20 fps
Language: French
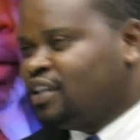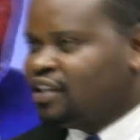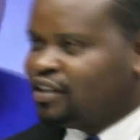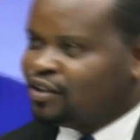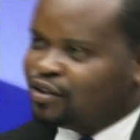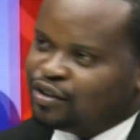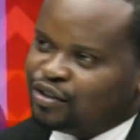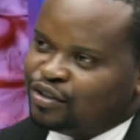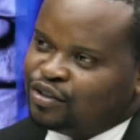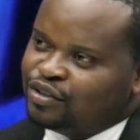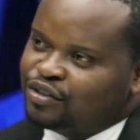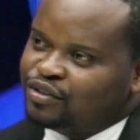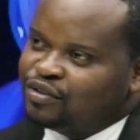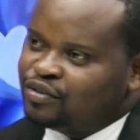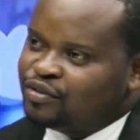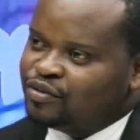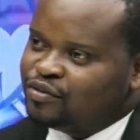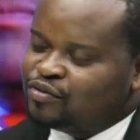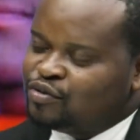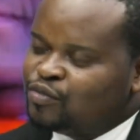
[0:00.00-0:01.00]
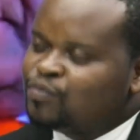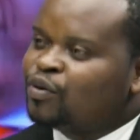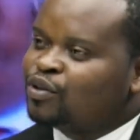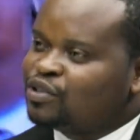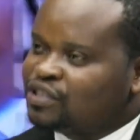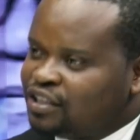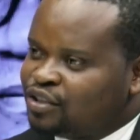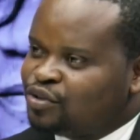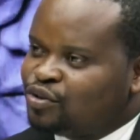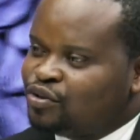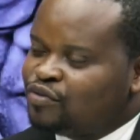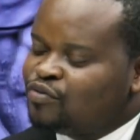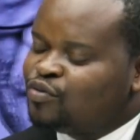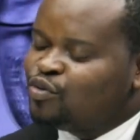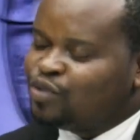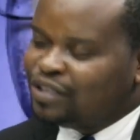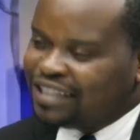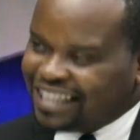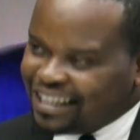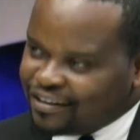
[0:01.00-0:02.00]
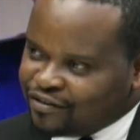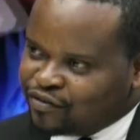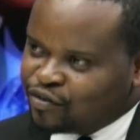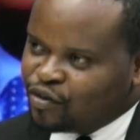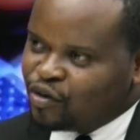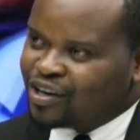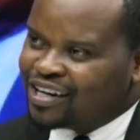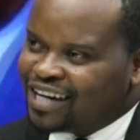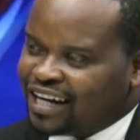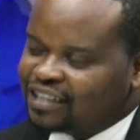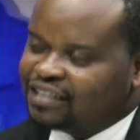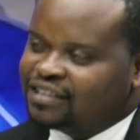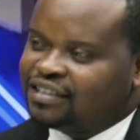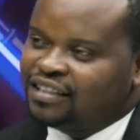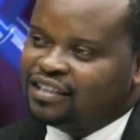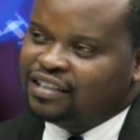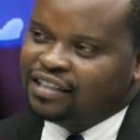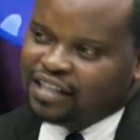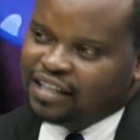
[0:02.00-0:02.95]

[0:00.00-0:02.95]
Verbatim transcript: que vous pensez que nous devons garder